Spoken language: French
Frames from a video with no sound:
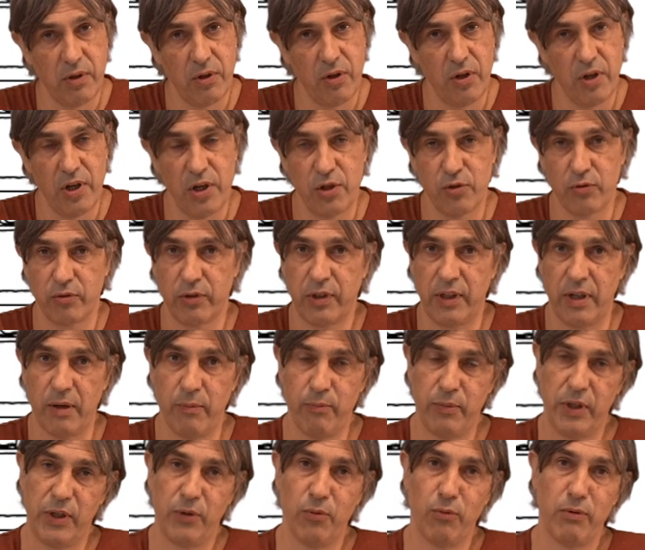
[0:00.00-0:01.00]
et les gens qui
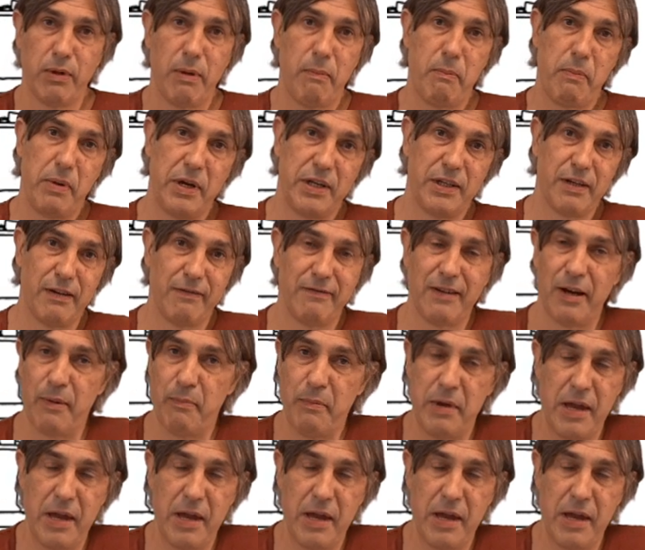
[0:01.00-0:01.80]
aiment Python n'aiment pas Java.